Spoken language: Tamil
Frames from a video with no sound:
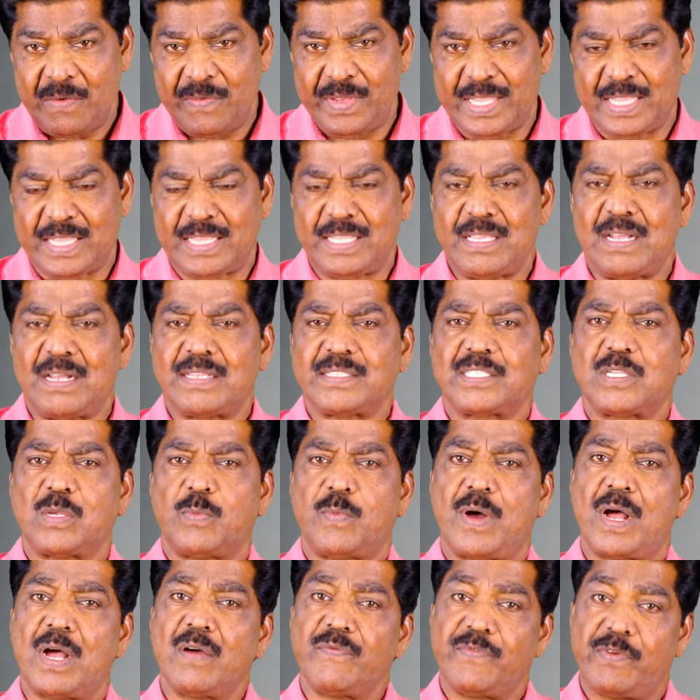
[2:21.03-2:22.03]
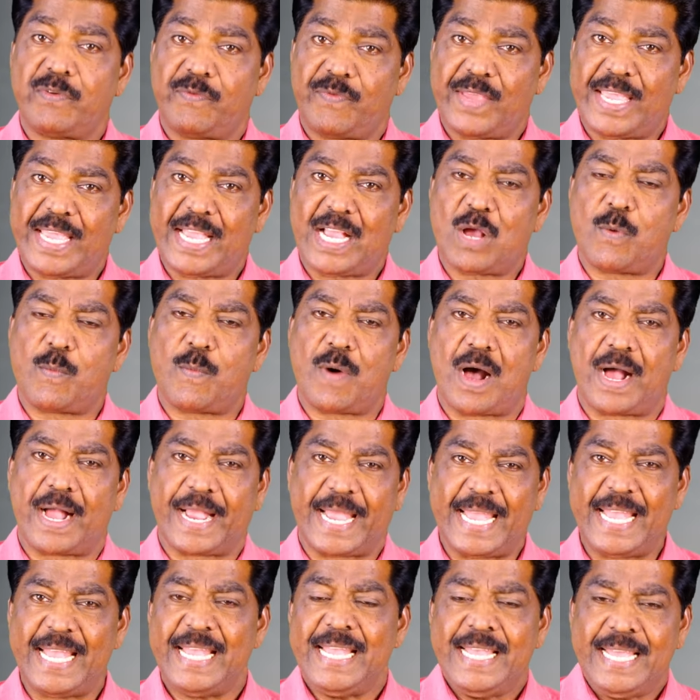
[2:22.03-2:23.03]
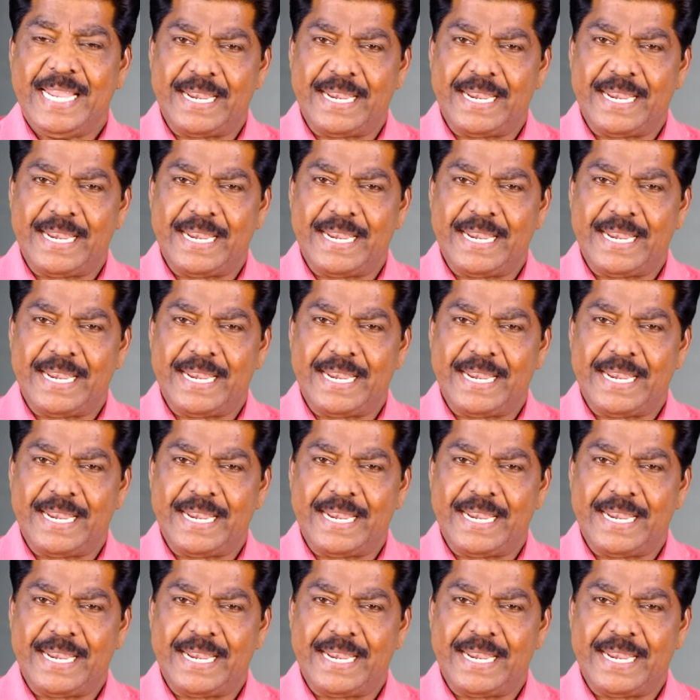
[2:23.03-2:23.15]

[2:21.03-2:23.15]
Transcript: வித்தியாசமாக விவேகமாக